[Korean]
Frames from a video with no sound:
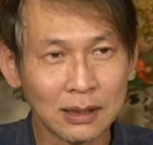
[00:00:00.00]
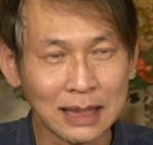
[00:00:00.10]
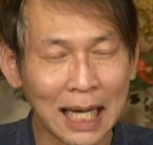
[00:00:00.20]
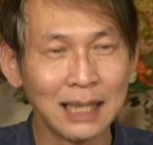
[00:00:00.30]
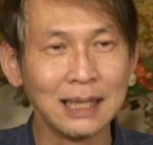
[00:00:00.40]

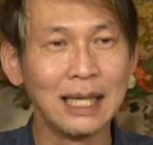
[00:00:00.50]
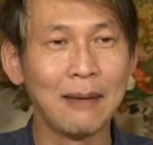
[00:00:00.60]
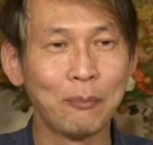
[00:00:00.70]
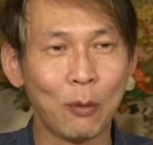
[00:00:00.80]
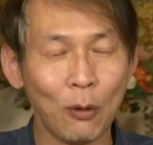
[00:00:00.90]

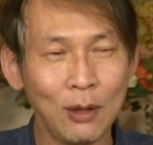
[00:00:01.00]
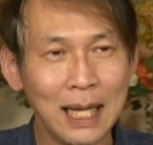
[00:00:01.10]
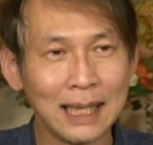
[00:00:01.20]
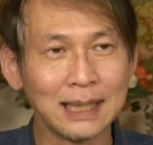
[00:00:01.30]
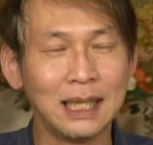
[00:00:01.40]
자기의
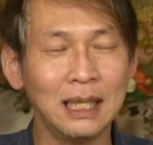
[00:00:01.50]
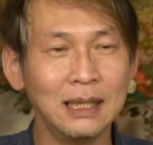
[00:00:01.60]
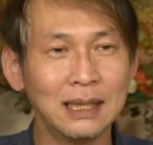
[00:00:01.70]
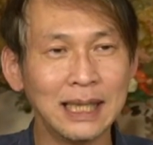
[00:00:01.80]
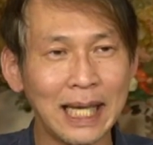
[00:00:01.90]
본래
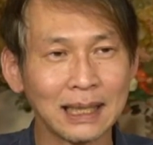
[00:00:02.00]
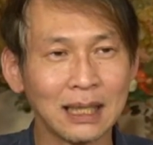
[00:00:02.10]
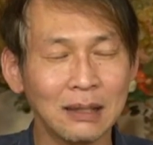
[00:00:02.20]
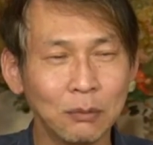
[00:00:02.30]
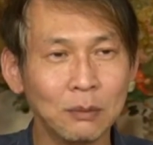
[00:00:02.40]
진여의
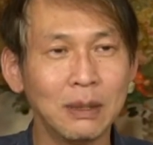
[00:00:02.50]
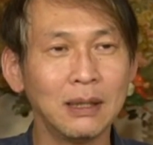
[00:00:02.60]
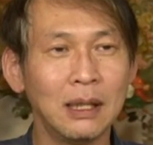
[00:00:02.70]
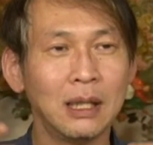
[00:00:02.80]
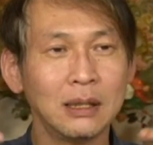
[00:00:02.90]

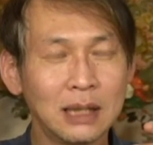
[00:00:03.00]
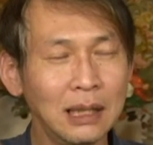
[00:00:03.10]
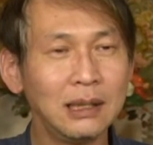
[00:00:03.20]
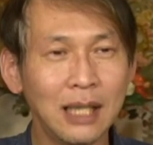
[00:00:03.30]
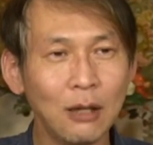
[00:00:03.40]
성품을
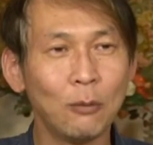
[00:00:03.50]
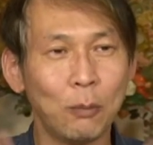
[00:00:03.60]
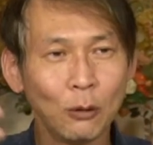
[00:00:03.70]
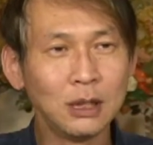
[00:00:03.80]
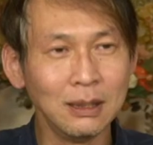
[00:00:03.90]

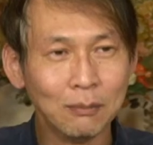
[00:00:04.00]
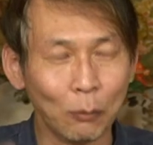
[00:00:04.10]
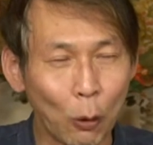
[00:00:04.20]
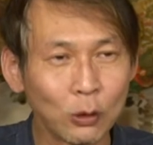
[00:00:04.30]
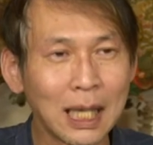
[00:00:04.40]
절대로 보지
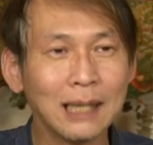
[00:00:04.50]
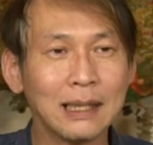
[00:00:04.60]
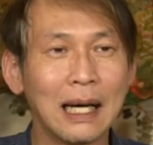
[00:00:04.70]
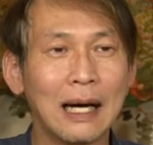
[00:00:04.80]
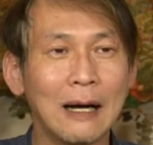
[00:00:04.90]

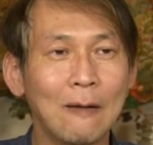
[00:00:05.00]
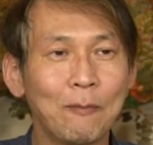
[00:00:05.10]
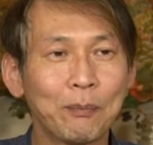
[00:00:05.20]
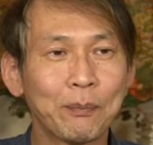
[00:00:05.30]
못한다.